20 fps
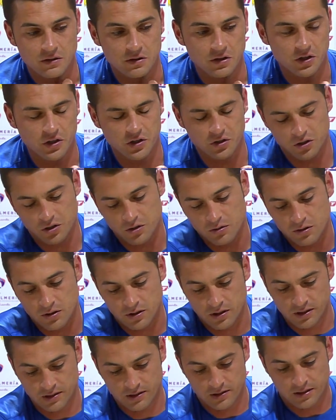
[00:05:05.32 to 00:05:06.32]
No, no, no.
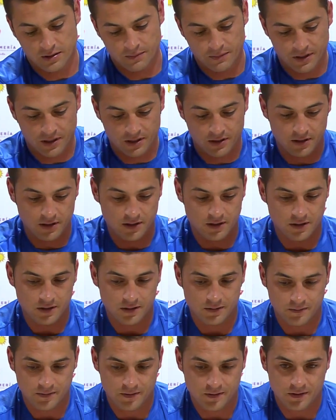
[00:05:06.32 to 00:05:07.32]
Eh,
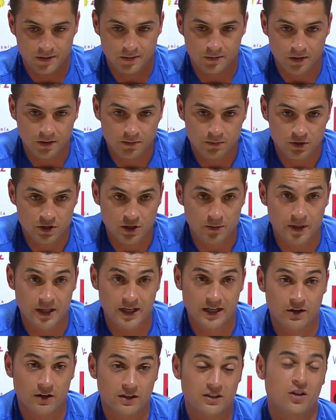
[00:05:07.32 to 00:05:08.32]
bueno, pues sí es
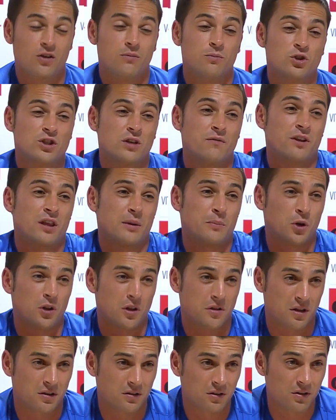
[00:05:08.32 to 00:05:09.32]
verdad que no han dado muchas veces por
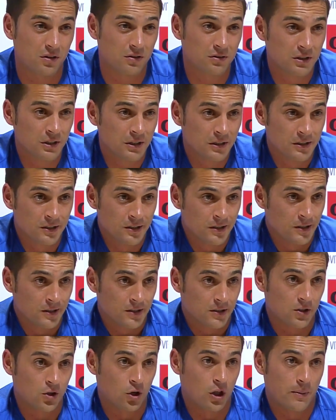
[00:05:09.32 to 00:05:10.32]
descendido.
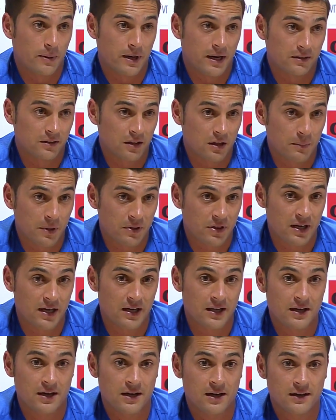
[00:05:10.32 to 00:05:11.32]
Nos lo daban antes de empezar la
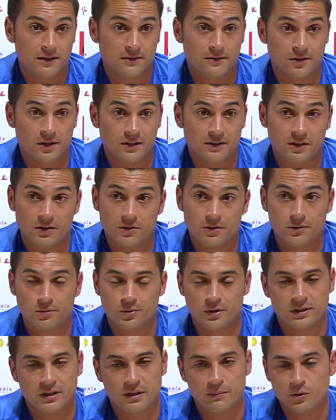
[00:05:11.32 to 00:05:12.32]
liga, nos lo han dado
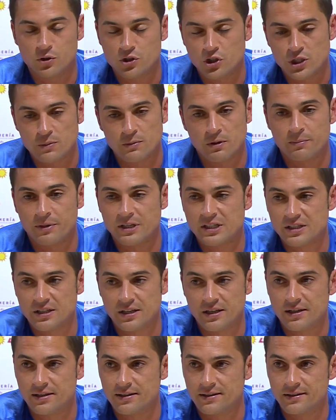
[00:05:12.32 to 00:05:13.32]
durante muchísimos
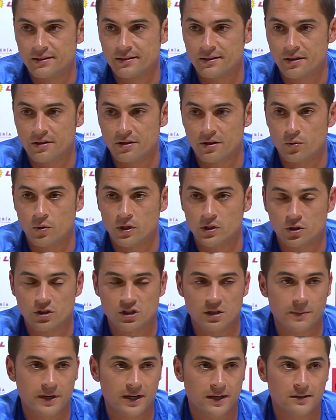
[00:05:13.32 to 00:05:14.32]
meses y hace cuatro
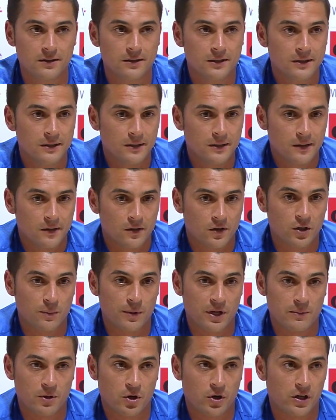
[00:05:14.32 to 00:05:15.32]
semanas, cuando
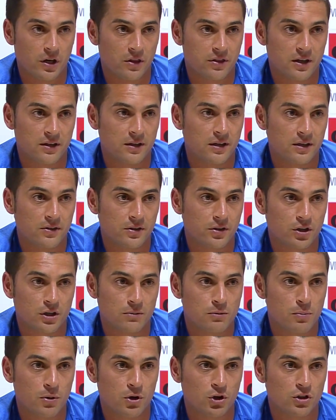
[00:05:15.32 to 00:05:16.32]
perdimos con el Celta, yo creo que
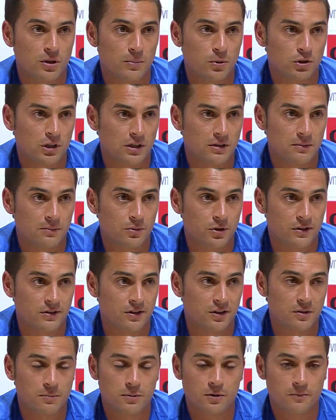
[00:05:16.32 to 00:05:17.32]
muy poquito apostaban por
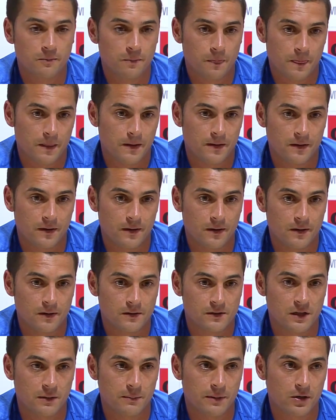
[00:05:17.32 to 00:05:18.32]
este equipo.
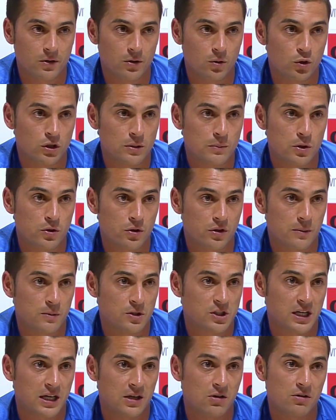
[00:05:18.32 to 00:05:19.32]
sin embargo, de los últimos 12
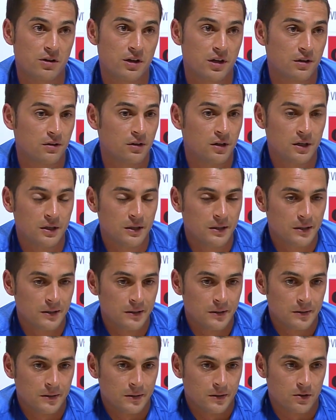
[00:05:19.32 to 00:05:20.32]
hemos sacado 10
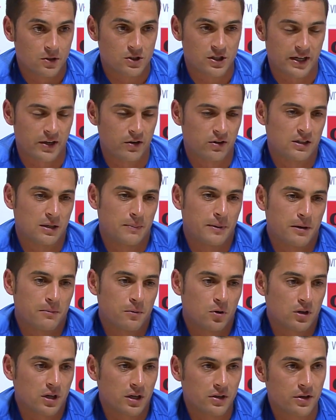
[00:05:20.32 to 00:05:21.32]
sea, que no está tapar
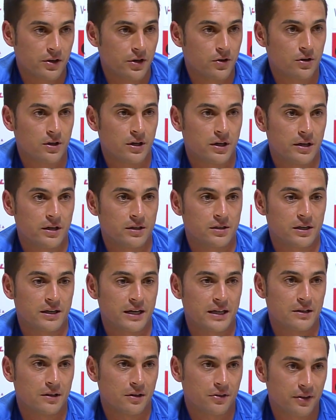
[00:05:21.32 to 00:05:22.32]
boca, yo creo que es
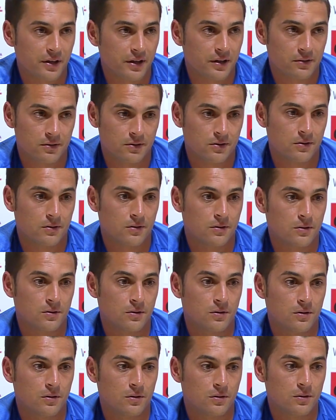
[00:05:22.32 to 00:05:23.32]
agradecer
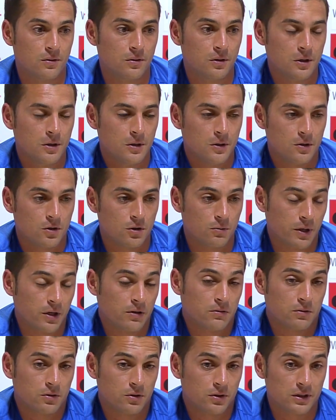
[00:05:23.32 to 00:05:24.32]
o,
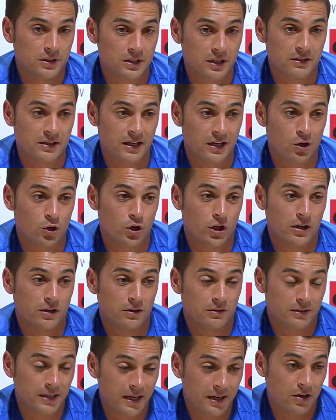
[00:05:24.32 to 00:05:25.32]
bueno, o intentar lo
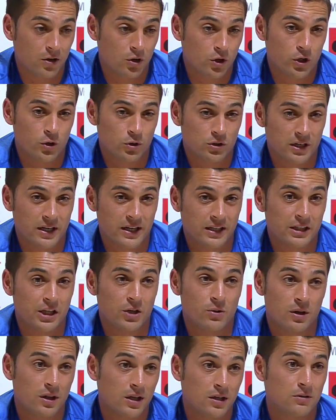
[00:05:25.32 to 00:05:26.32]
que, dar lo que nuestra gente
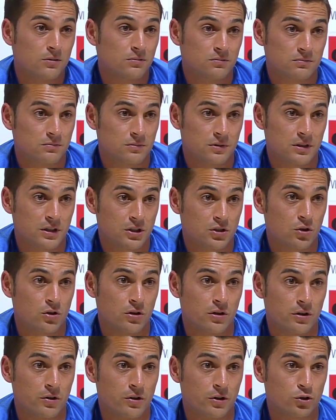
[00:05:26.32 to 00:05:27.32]
no ha dado. Y eso
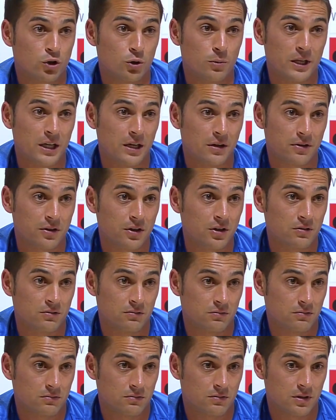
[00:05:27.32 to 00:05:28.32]
es nuestra obligación,
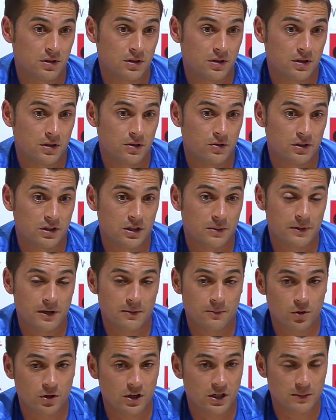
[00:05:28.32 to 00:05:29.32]
eh, no está
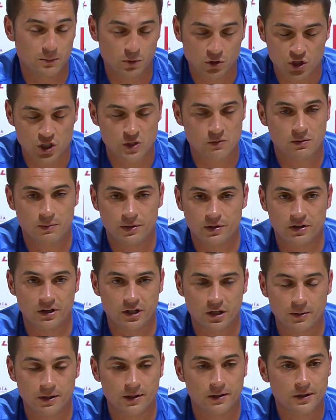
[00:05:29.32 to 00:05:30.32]
tapar boca ni muchísimo menos, al
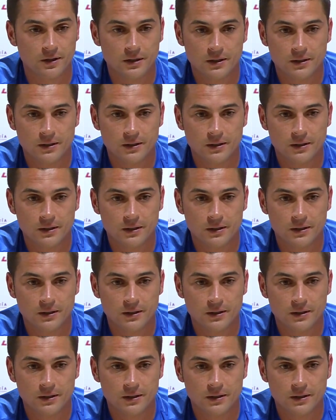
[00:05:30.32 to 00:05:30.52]
revés.